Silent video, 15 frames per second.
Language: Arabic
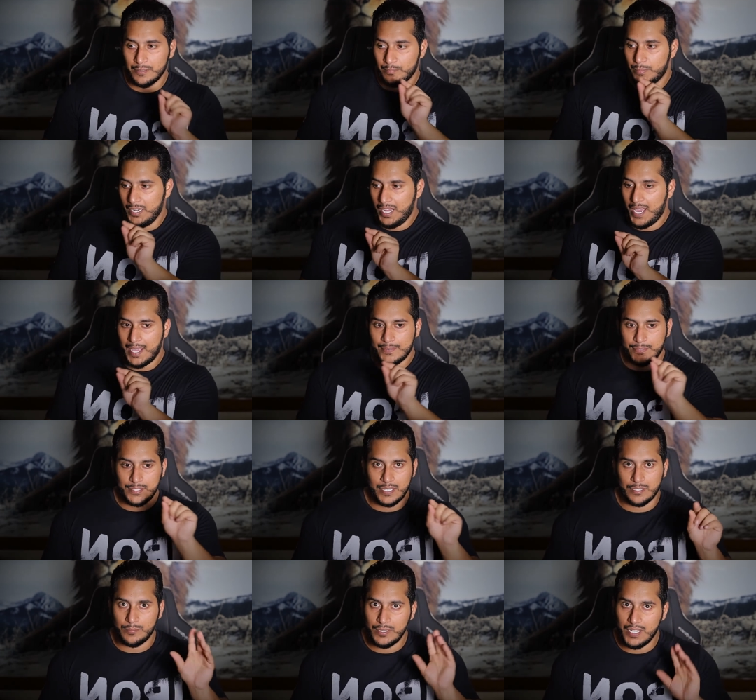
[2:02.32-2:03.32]
بالعافيه
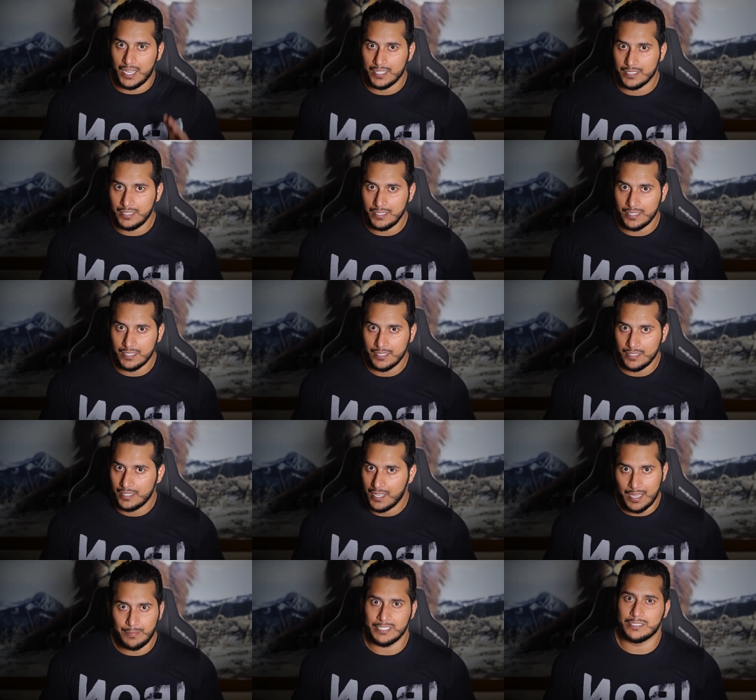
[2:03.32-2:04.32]
بالعقل
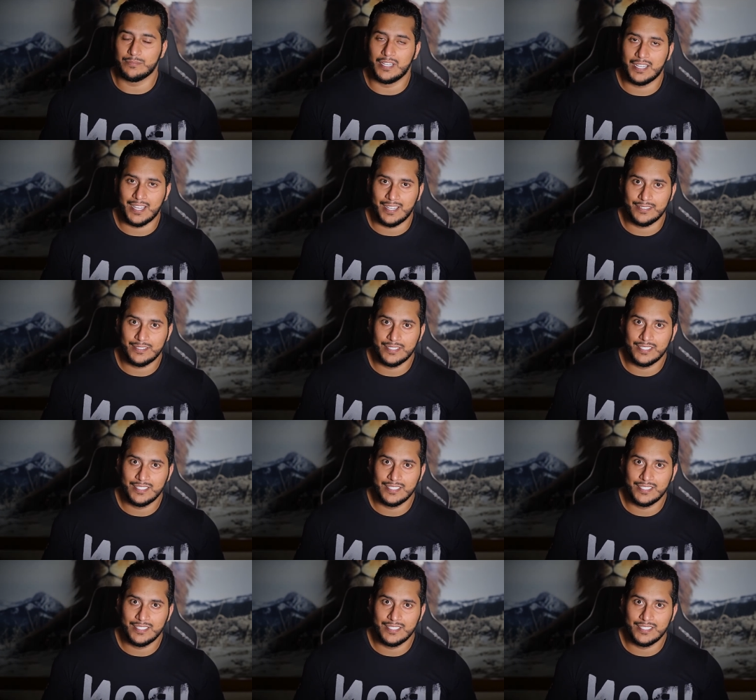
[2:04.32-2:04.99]
ابد ما اخاف